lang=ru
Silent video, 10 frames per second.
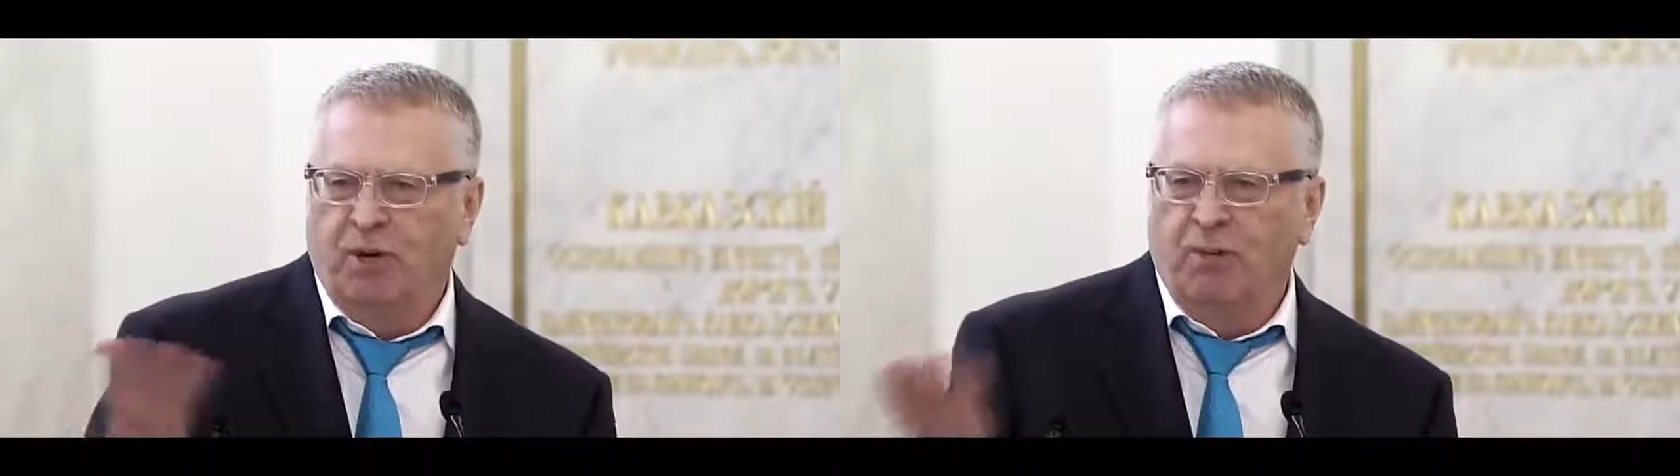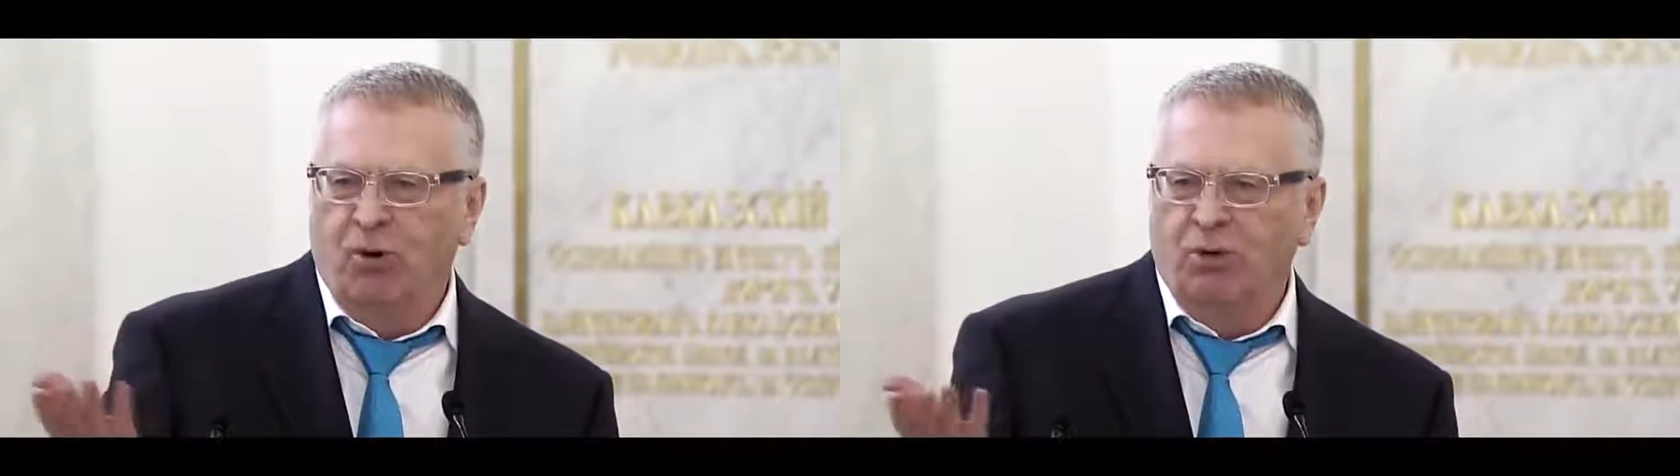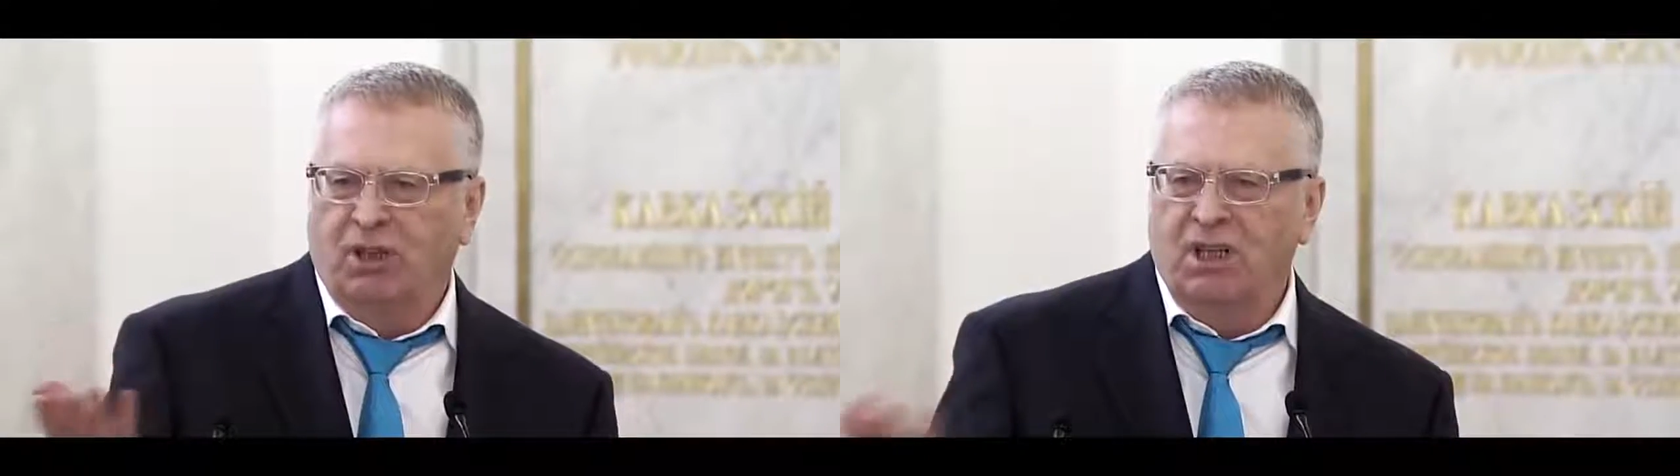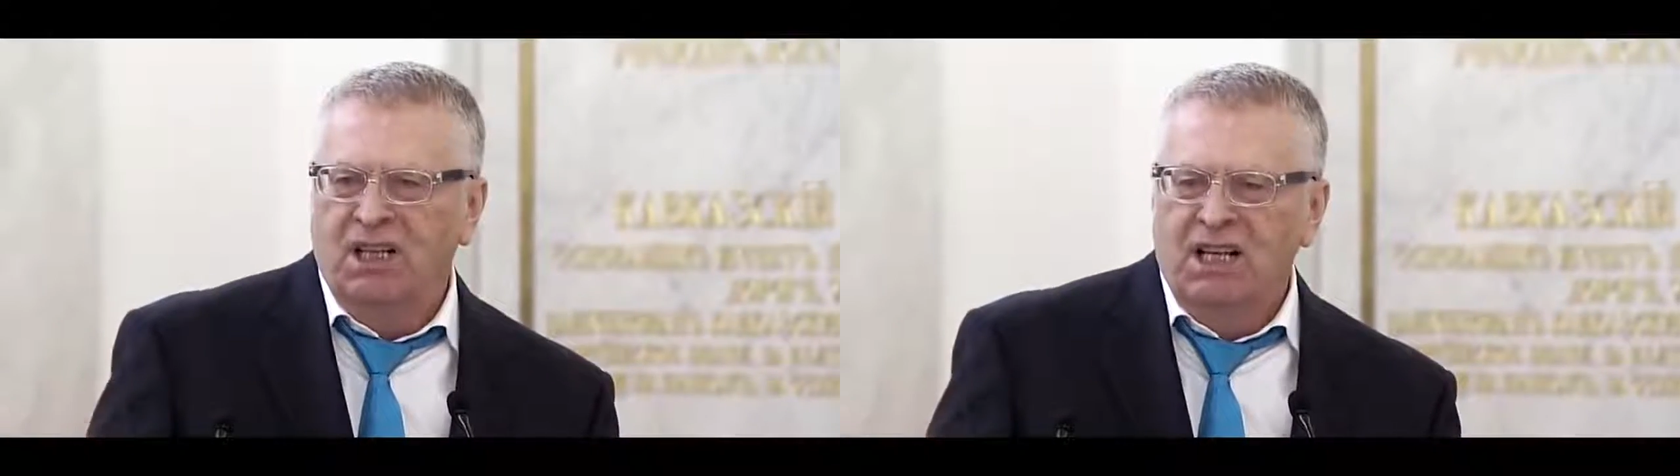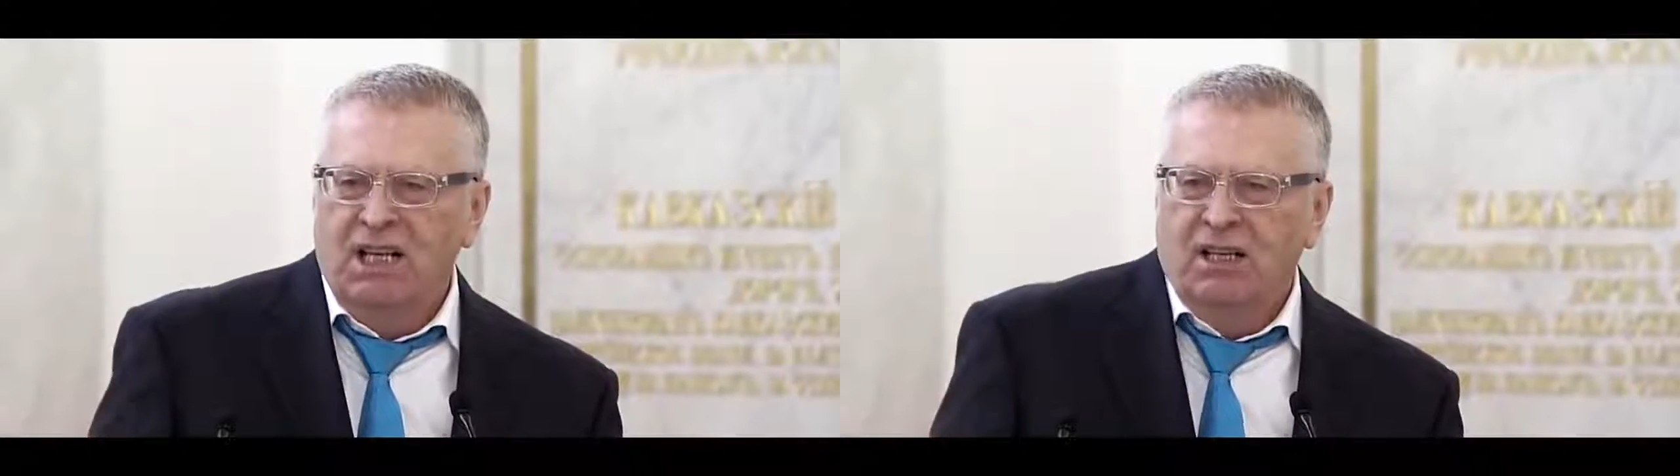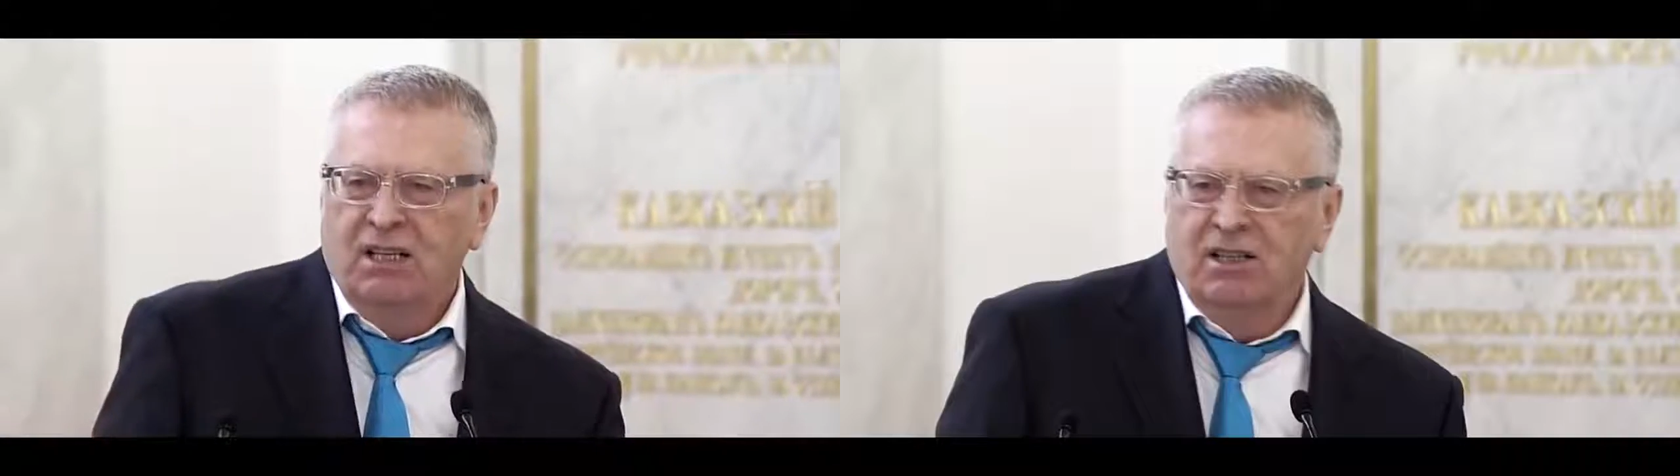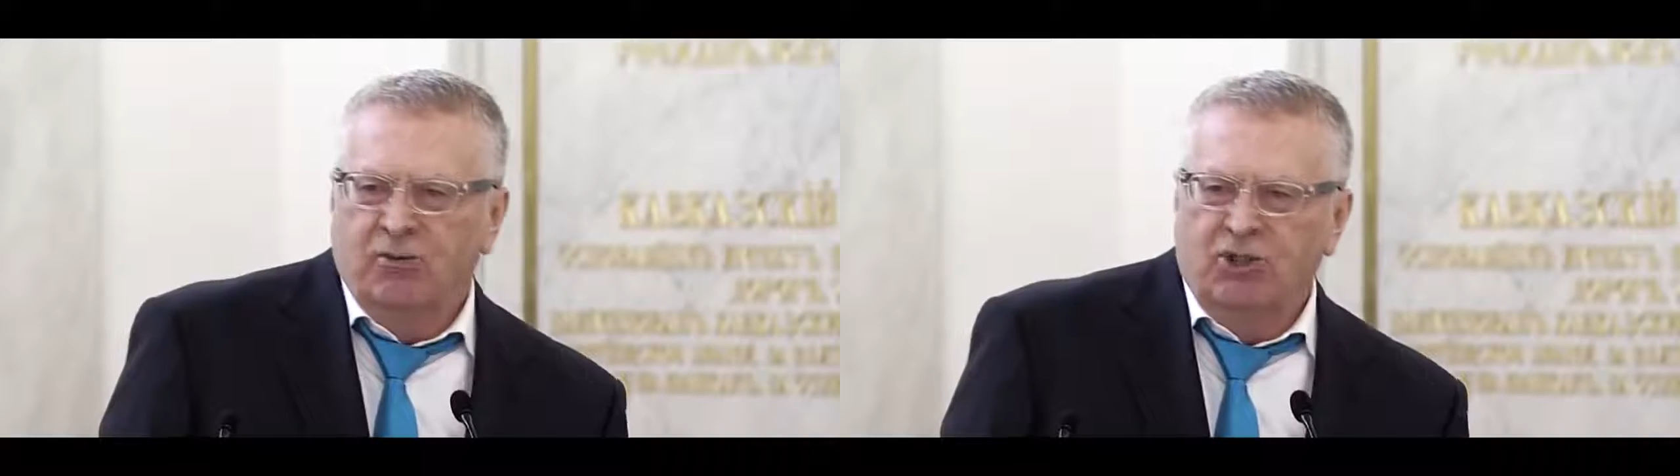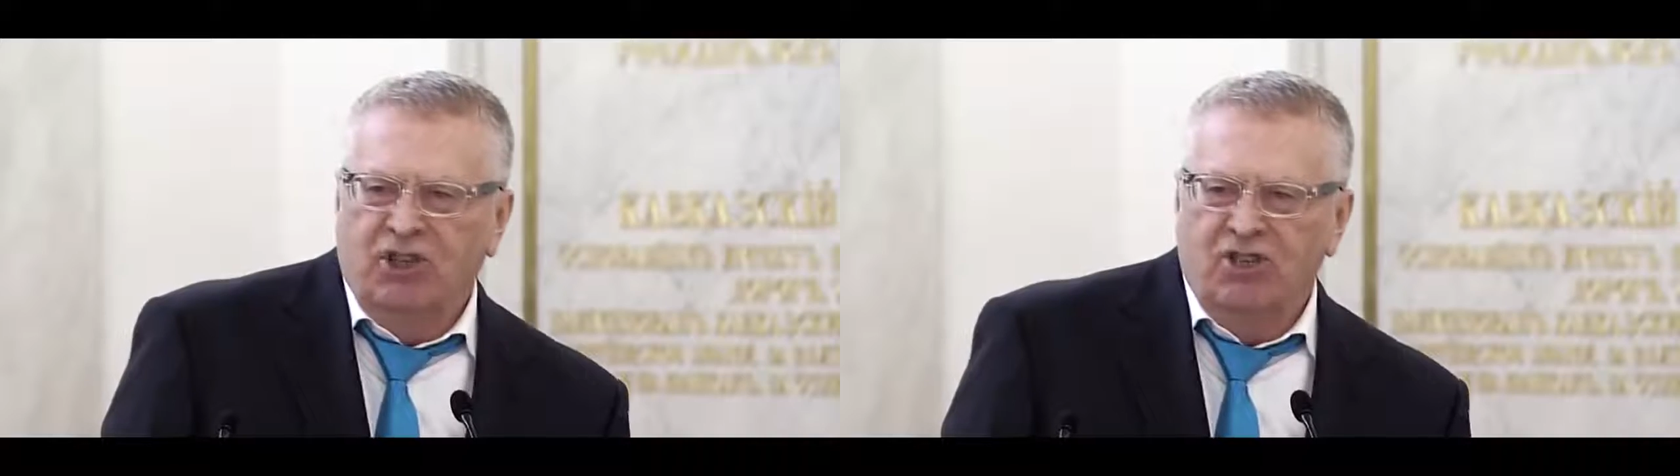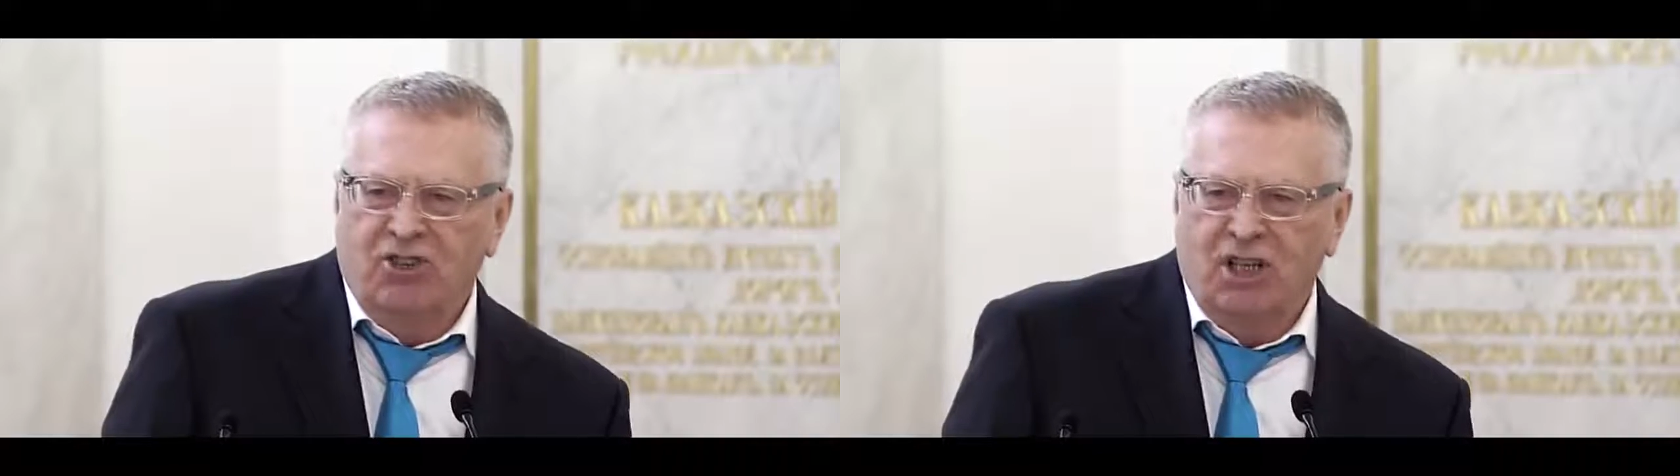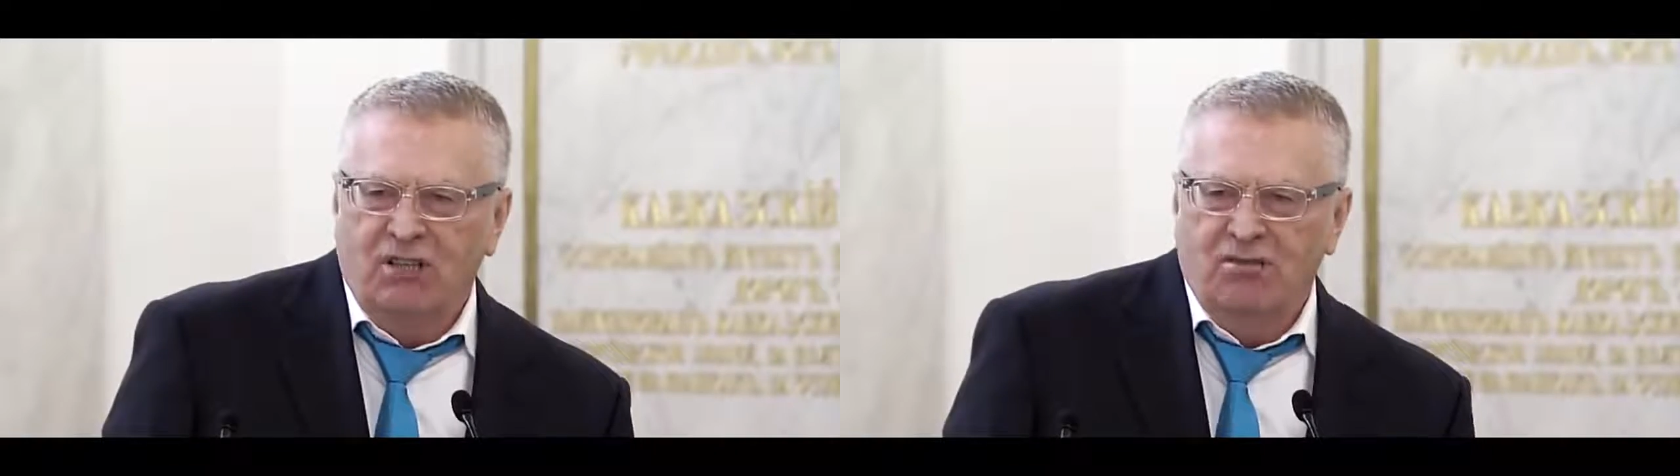прибаутки, э,
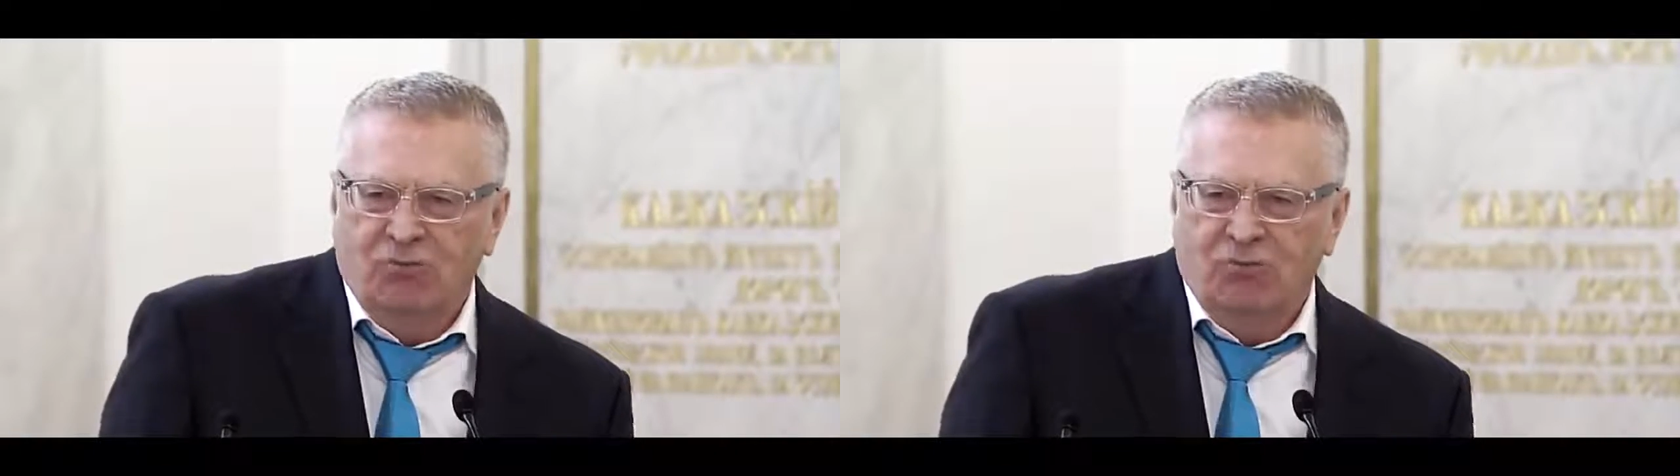двустишие.